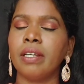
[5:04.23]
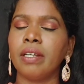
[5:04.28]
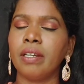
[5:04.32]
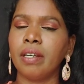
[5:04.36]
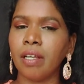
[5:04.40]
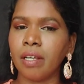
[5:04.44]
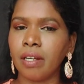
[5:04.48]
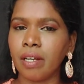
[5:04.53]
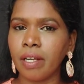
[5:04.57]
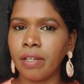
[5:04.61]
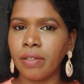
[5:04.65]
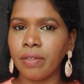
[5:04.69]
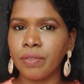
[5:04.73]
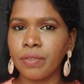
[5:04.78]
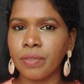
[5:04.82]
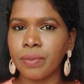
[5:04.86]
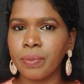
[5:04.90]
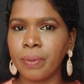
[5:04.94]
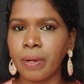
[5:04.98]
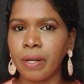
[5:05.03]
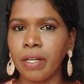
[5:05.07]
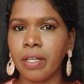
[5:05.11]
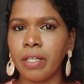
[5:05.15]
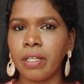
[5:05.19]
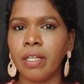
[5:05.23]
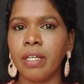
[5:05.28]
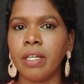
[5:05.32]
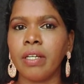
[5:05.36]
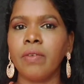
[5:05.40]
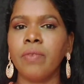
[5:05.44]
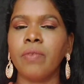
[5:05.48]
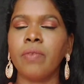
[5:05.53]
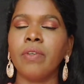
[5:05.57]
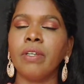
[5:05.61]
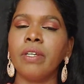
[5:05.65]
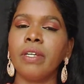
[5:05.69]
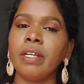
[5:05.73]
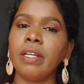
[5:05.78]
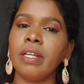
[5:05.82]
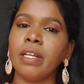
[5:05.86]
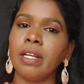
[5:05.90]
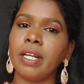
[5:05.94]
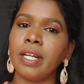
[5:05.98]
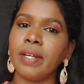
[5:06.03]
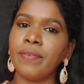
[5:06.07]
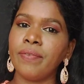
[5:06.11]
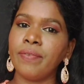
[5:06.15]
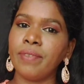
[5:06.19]
ரெகுலராக யூஸ் பண்ணுங்க உங்களுக்கே
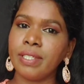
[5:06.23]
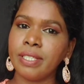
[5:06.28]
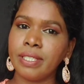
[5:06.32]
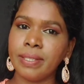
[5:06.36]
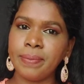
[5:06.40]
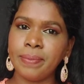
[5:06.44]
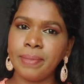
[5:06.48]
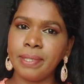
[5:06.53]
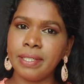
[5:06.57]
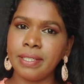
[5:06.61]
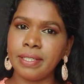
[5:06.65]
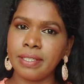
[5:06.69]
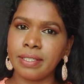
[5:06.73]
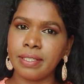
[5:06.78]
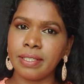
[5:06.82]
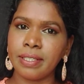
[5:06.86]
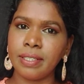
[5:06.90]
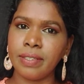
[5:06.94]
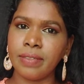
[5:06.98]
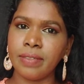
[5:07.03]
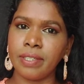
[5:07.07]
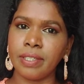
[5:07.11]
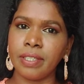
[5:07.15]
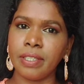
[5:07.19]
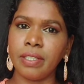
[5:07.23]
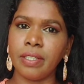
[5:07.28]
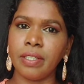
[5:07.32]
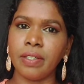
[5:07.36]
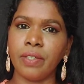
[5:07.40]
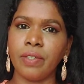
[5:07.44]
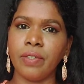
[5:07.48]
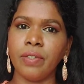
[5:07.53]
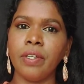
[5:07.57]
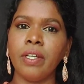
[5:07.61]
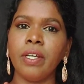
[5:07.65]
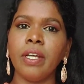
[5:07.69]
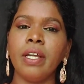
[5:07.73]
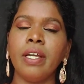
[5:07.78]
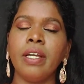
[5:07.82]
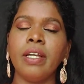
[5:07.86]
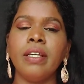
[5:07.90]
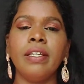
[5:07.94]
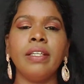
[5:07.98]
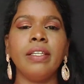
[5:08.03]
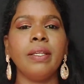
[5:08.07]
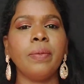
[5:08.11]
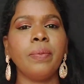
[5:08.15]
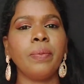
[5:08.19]
நல்ல விசிபிள் ரிசல்ட் வந்து தெரியும்
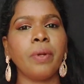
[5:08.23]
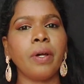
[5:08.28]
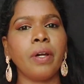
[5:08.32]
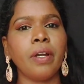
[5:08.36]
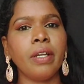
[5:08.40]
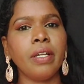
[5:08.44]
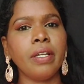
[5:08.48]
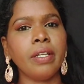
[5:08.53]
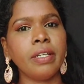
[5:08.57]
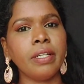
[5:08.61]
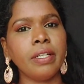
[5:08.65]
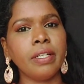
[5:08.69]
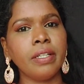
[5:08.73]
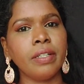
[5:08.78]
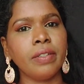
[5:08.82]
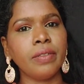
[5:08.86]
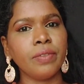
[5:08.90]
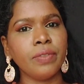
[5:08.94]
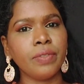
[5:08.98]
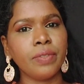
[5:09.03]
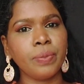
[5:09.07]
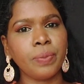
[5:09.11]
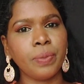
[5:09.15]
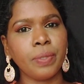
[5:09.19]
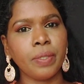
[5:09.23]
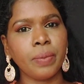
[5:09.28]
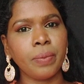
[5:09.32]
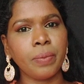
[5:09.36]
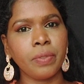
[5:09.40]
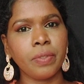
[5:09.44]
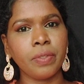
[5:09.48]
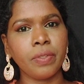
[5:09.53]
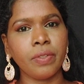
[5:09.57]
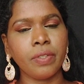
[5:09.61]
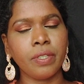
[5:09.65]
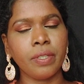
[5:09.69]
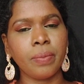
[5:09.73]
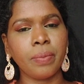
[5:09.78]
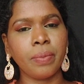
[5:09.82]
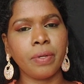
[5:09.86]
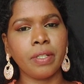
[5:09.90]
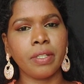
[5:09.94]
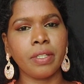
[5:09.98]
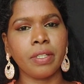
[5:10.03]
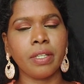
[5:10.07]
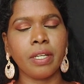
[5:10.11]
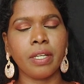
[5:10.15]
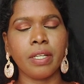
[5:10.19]
இந்த ப்ராடக்ட் நீங்கள் யூஸ் பண்ணும்போது வந்து
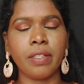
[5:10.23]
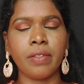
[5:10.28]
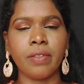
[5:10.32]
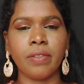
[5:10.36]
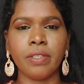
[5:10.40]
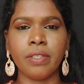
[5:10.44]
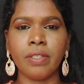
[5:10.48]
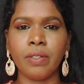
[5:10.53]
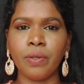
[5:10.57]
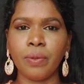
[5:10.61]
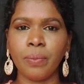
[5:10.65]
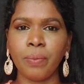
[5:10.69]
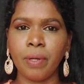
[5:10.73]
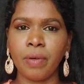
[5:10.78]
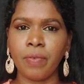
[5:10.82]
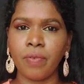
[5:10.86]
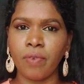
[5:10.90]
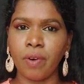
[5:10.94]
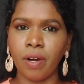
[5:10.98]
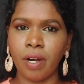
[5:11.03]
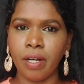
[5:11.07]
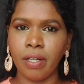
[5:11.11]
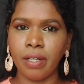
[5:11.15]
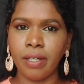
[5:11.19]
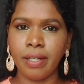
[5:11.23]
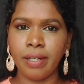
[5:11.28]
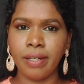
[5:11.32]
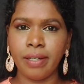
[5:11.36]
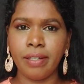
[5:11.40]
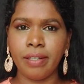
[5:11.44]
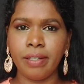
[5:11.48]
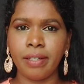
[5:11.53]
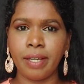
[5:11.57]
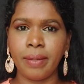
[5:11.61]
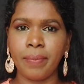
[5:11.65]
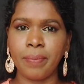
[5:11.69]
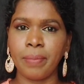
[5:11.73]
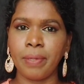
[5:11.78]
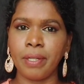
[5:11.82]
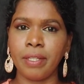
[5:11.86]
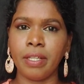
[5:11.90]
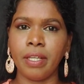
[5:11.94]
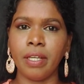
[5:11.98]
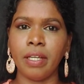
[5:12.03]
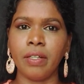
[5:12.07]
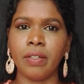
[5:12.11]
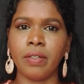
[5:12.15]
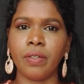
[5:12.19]
பார்த்தீங்கன்னா இது வந்து ரொம்ப வாட்டரி டைப்பில்
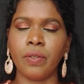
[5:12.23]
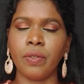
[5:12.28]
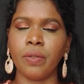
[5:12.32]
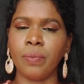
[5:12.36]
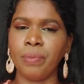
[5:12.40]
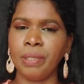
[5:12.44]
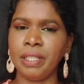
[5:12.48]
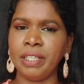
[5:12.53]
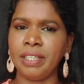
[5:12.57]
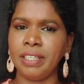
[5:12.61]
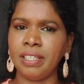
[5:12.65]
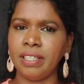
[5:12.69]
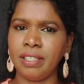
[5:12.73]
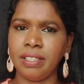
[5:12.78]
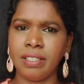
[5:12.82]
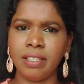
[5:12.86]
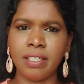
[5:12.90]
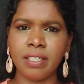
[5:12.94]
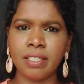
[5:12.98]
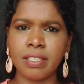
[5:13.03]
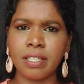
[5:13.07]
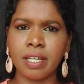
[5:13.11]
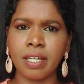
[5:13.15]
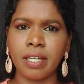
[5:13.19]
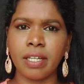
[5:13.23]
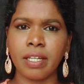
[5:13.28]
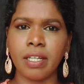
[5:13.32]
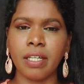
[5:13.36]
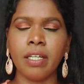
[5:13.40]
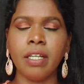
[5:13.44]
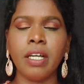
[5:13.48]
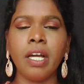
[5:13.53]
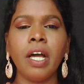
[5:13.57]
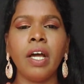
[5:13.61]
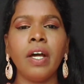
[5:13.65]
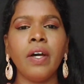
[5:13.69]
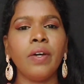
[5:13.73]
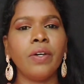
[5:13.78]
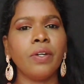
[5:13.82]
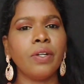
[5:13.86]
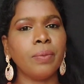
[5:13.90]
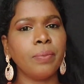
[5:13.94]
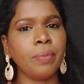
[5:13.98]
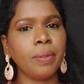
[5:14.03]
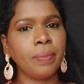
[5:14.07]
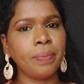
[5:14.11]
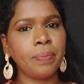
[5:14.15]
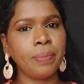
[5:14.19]
தான் இருக்கும் ரொம்ப திக்னஸாக இல்லை
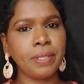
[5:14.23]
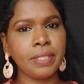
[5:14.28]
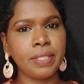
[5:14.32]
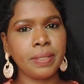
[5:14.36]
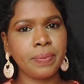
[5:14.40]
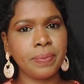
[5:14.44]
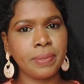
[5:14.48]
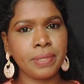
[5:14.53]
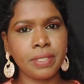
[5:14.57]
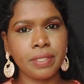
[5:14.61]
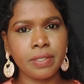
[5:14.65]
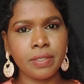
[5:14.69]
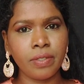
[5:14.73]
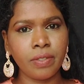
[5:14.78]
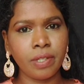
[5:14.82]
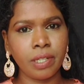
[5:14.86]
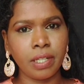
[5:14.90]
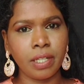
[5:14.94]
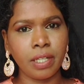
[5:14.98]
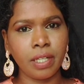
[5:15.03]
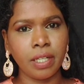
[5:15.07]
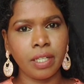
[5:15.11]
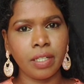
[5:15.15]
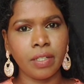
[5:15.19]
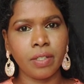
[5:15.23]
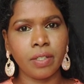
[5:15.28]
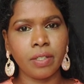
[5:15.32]
ரொம்ப பிசு பிசுனும் இல்லை